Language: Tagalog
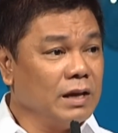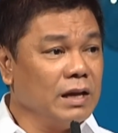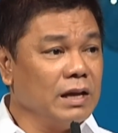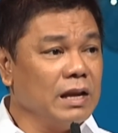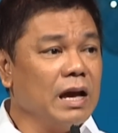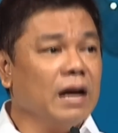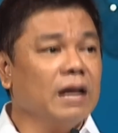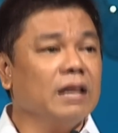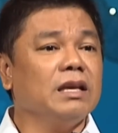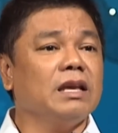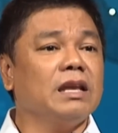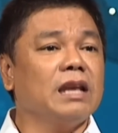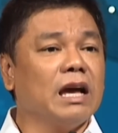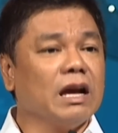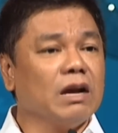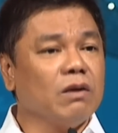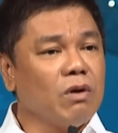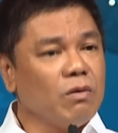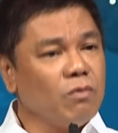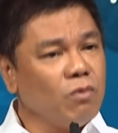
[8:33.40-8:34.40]
Kailangan
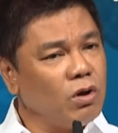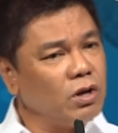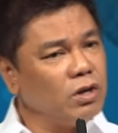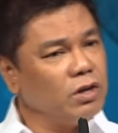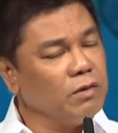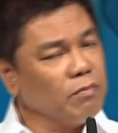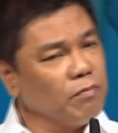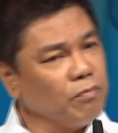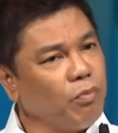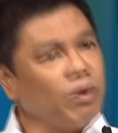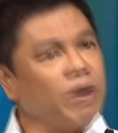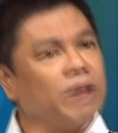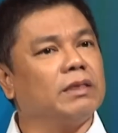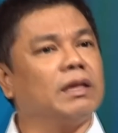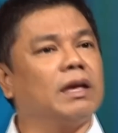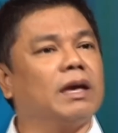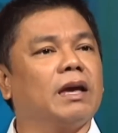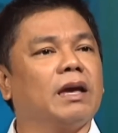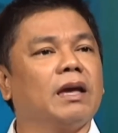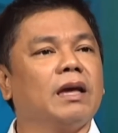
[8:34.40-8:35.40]
ginagawa mo kano yung
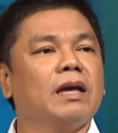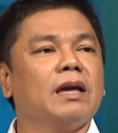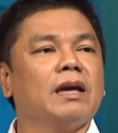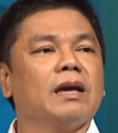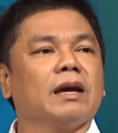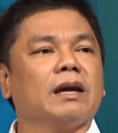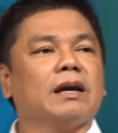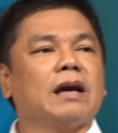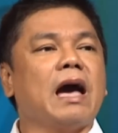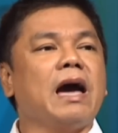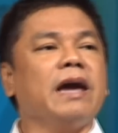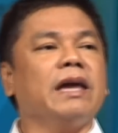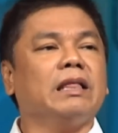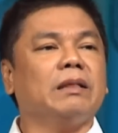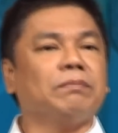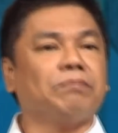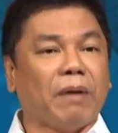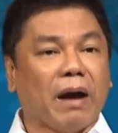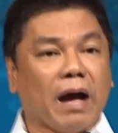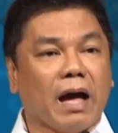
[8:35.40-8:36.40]
pwede.
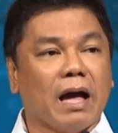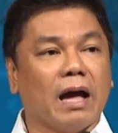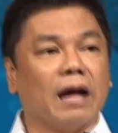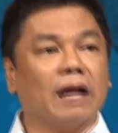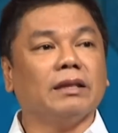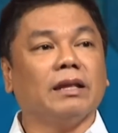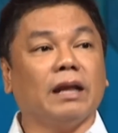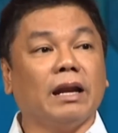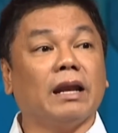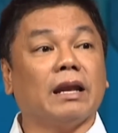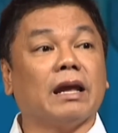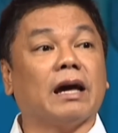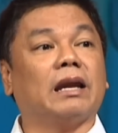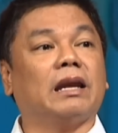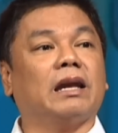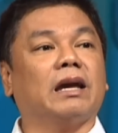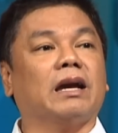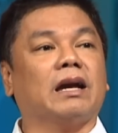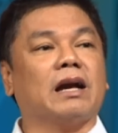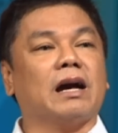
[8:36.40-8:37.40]
Kahit pa nga,
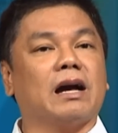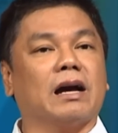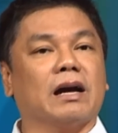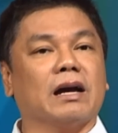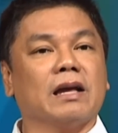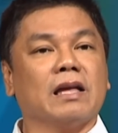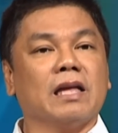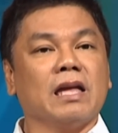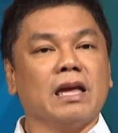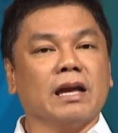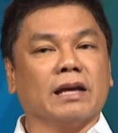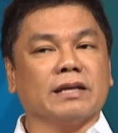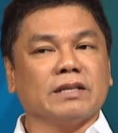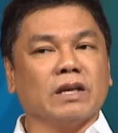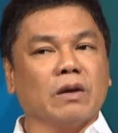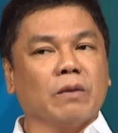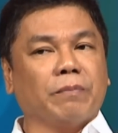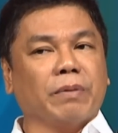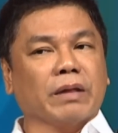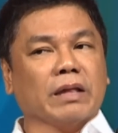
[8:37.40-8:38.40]
nananalig ka.
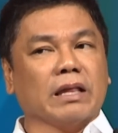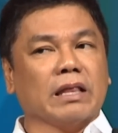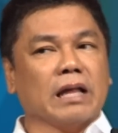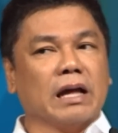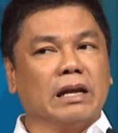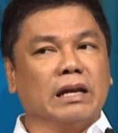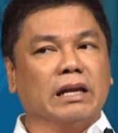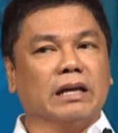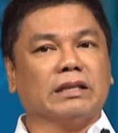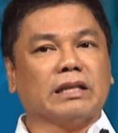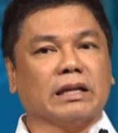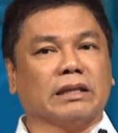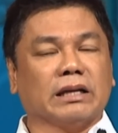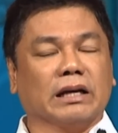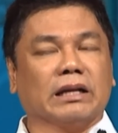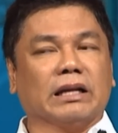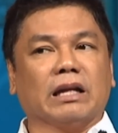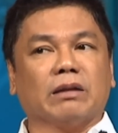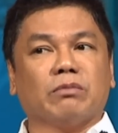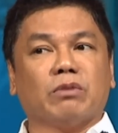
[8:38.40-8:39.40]
Kasi yung pananalig,
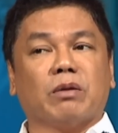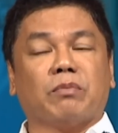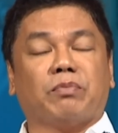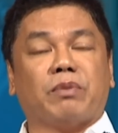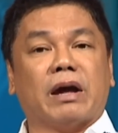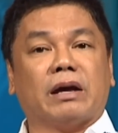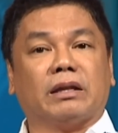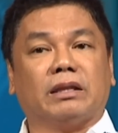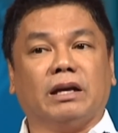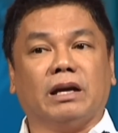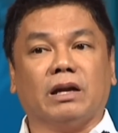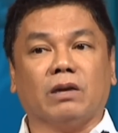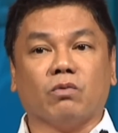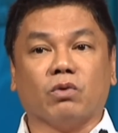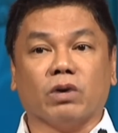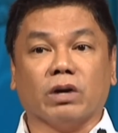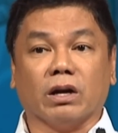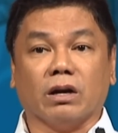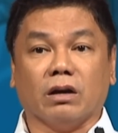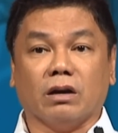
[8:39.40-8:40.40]
dadagdagan mo ng practical
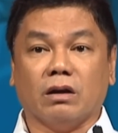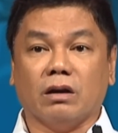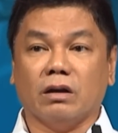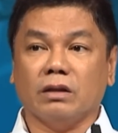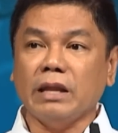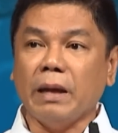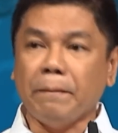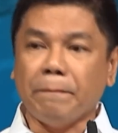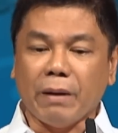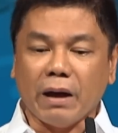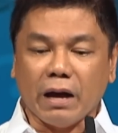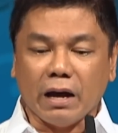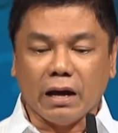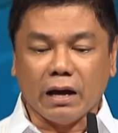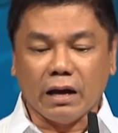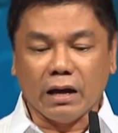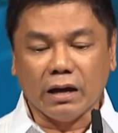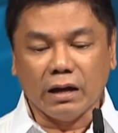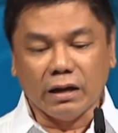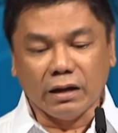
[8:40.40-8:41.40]
work,
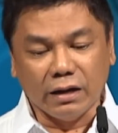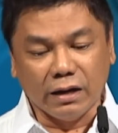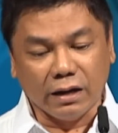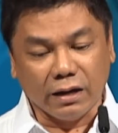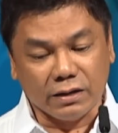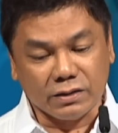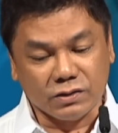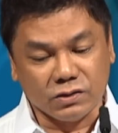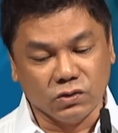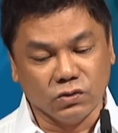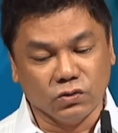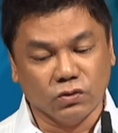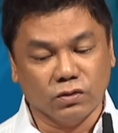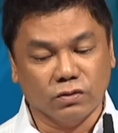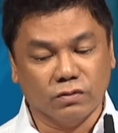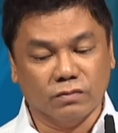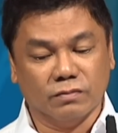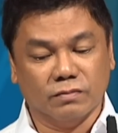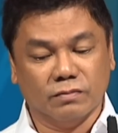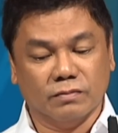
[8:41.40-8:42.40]
napakalakas nun.
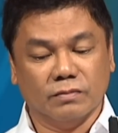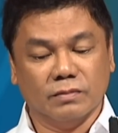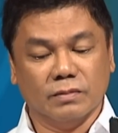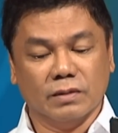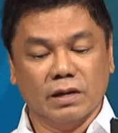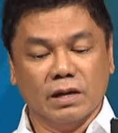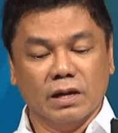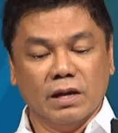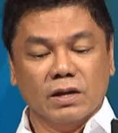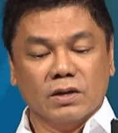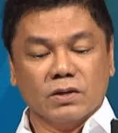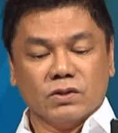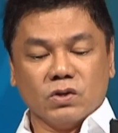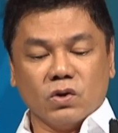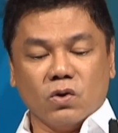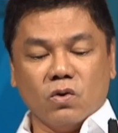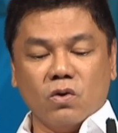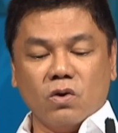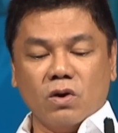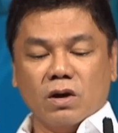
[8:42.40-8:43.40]

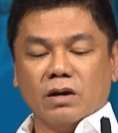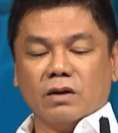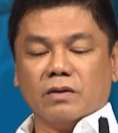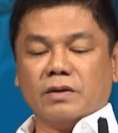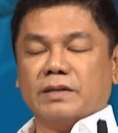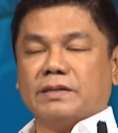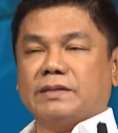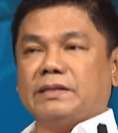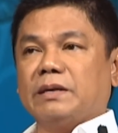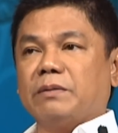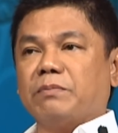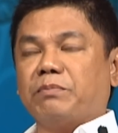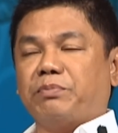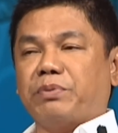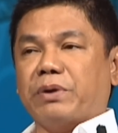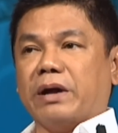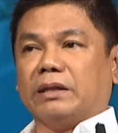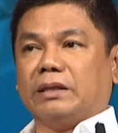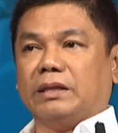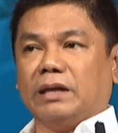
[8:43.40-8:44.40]
So, receive
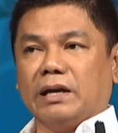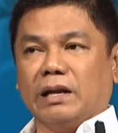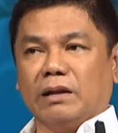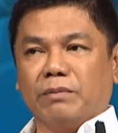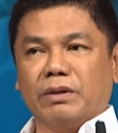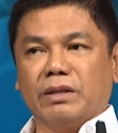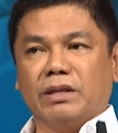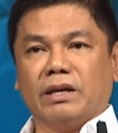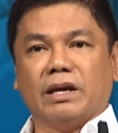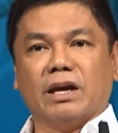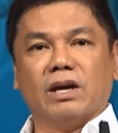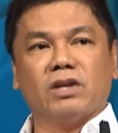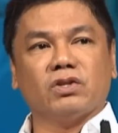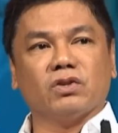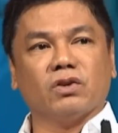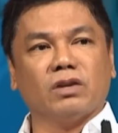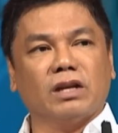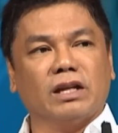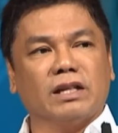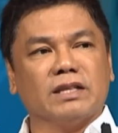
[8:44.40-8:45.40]
practical
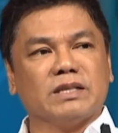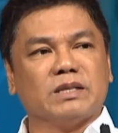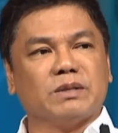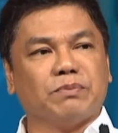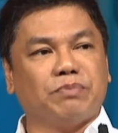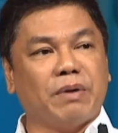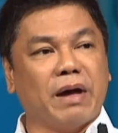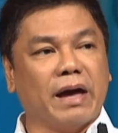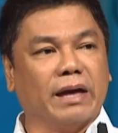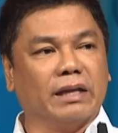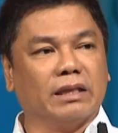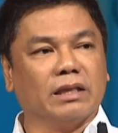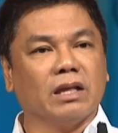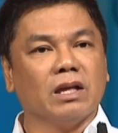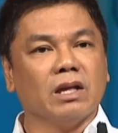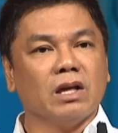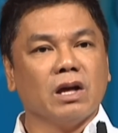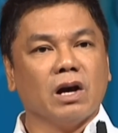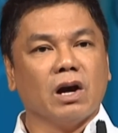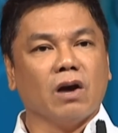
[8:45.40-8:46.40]
medication in spite
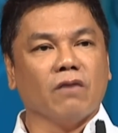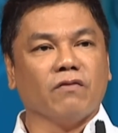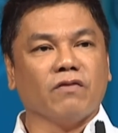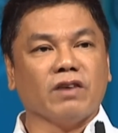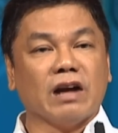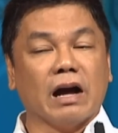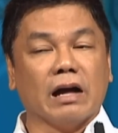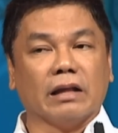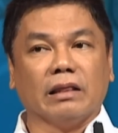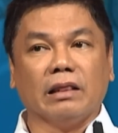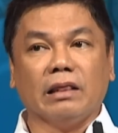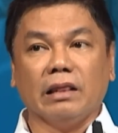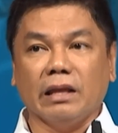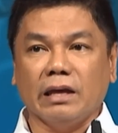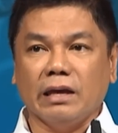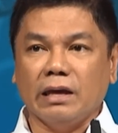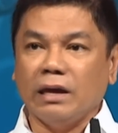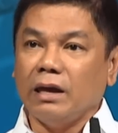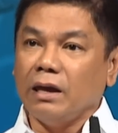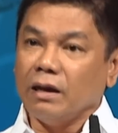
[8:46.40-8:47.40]
of
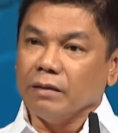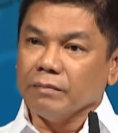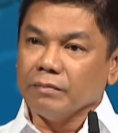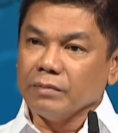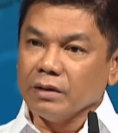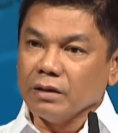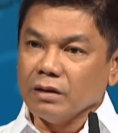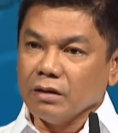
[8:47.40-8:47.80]
godly